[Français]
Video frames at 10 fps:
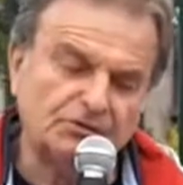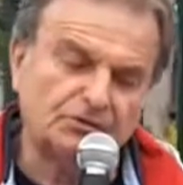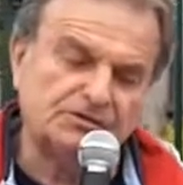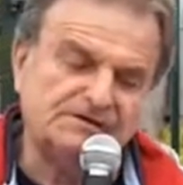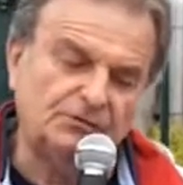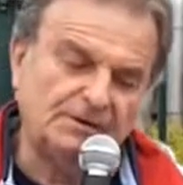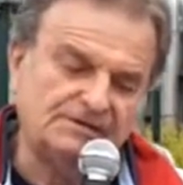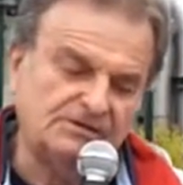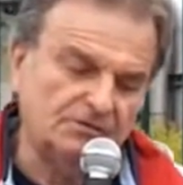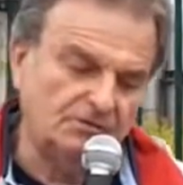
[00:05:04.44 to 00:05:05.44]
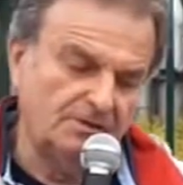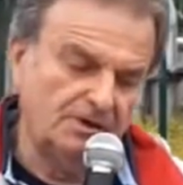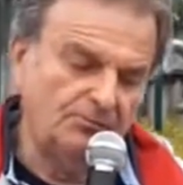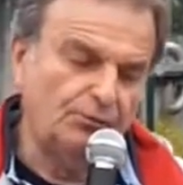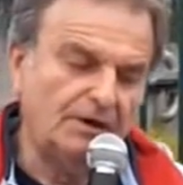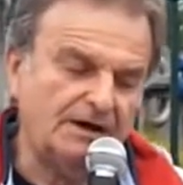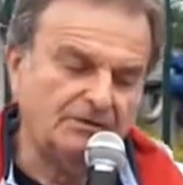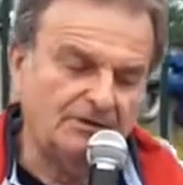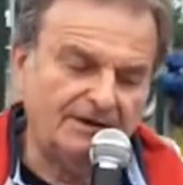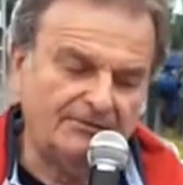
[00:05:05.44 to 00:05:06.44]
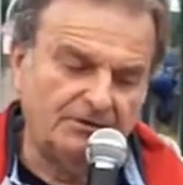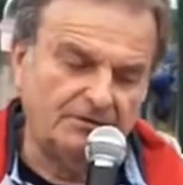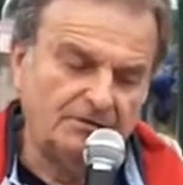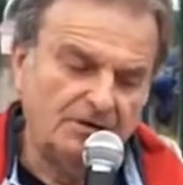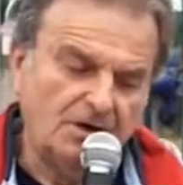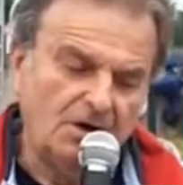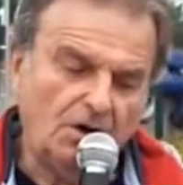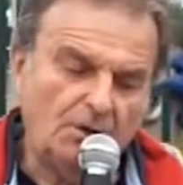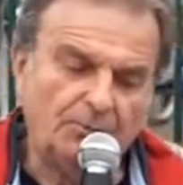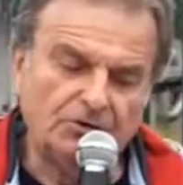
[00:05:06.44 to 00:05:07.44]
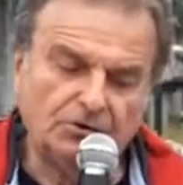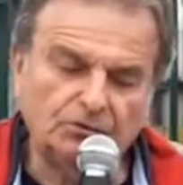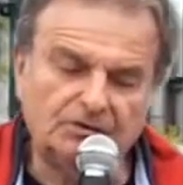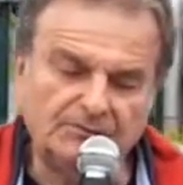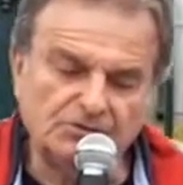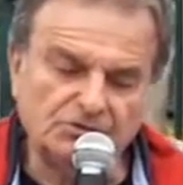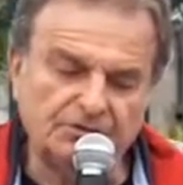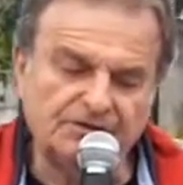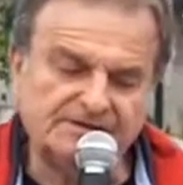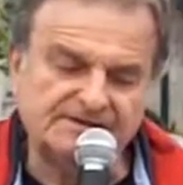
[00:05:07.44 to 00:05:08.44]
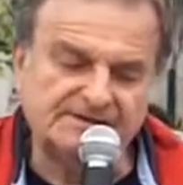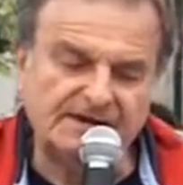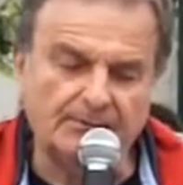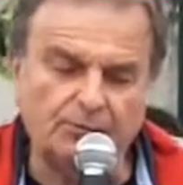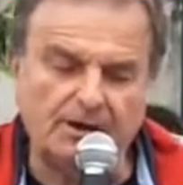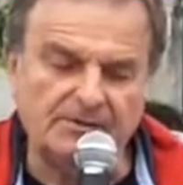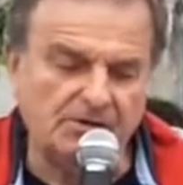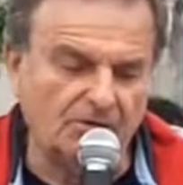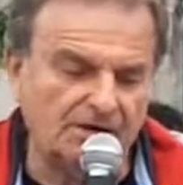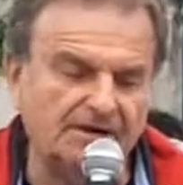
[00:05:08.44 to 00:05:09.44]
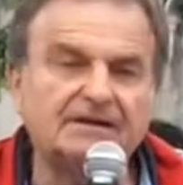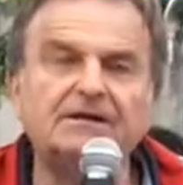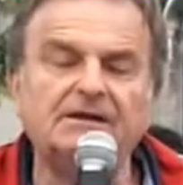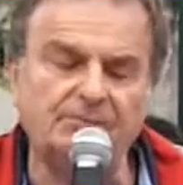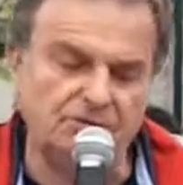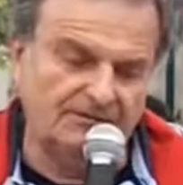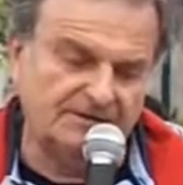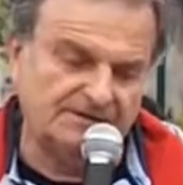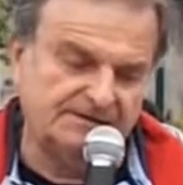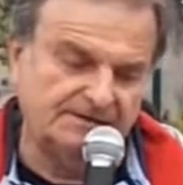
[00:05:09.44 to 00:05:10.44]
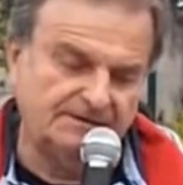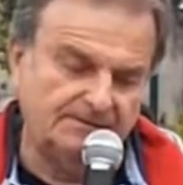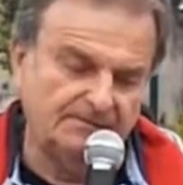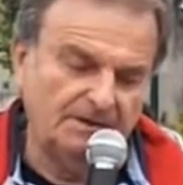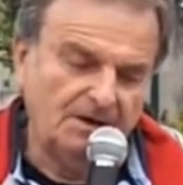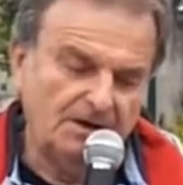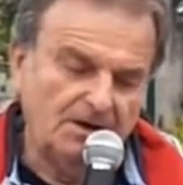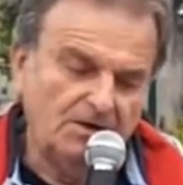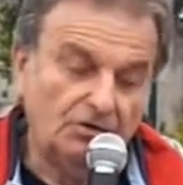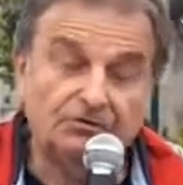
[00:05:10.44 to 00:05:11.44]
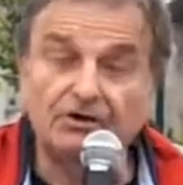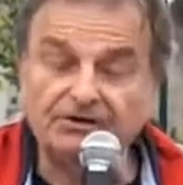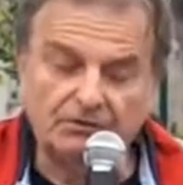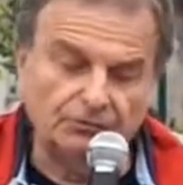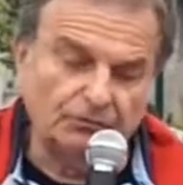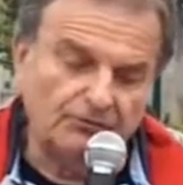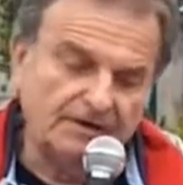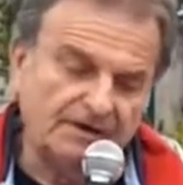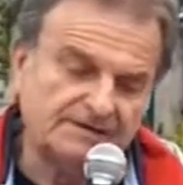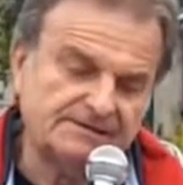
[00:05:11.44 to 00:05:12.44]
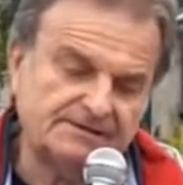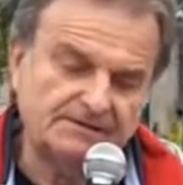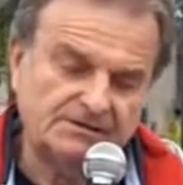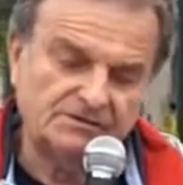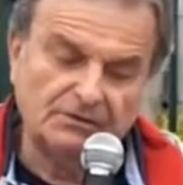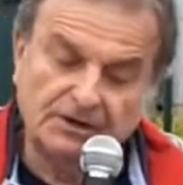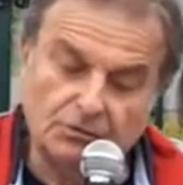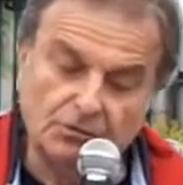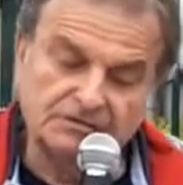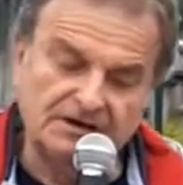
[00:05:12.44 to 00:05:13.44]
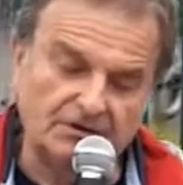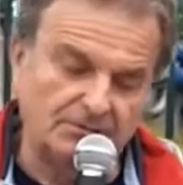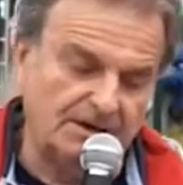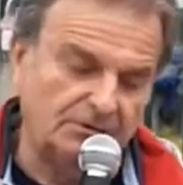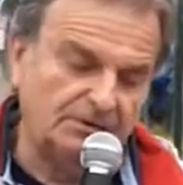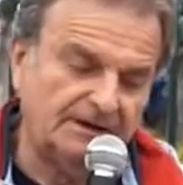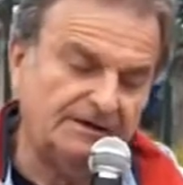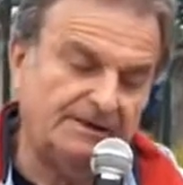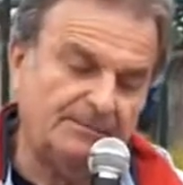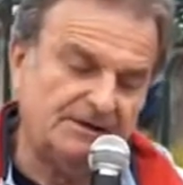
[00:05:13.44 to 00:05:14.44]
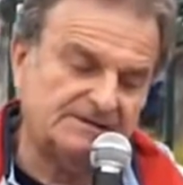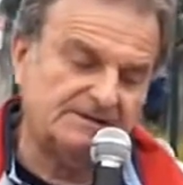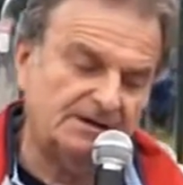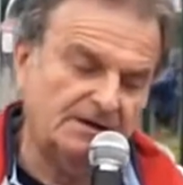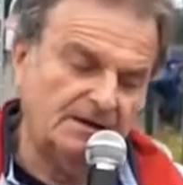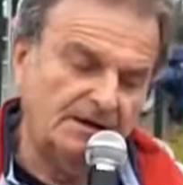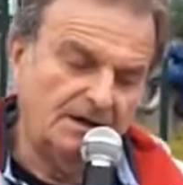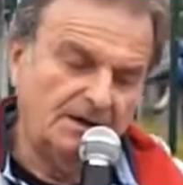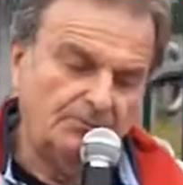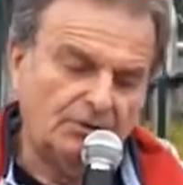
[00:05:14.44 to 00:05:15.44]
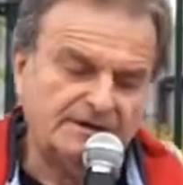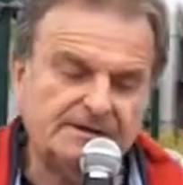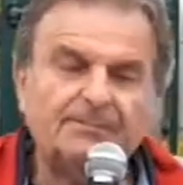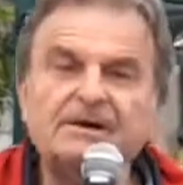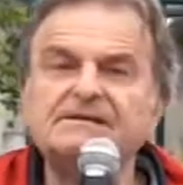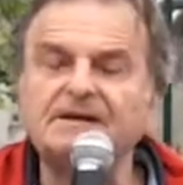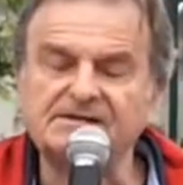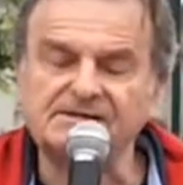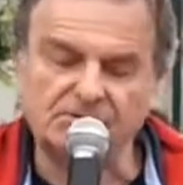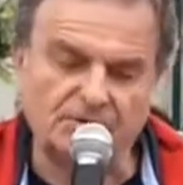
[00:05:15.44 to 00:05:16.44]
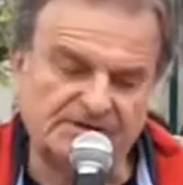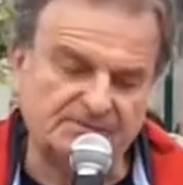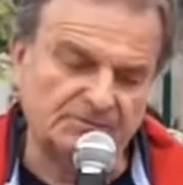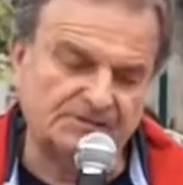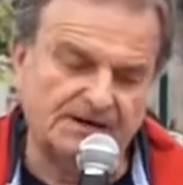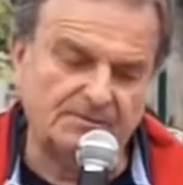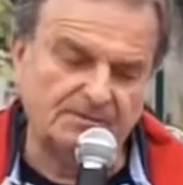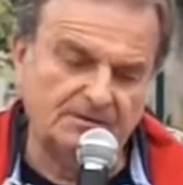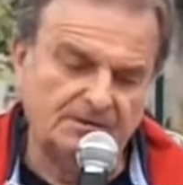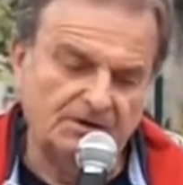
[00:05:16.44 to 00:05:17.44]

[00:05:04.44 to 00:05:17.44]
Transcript: notre situation, pour aller de l'avant en prenant toutes les mesures nécessaires pour améliorer l'état de la biodiversité. Le temps des controverses sur les causes et les remèdes doit être dépassé pour laisser place à l'action responsable.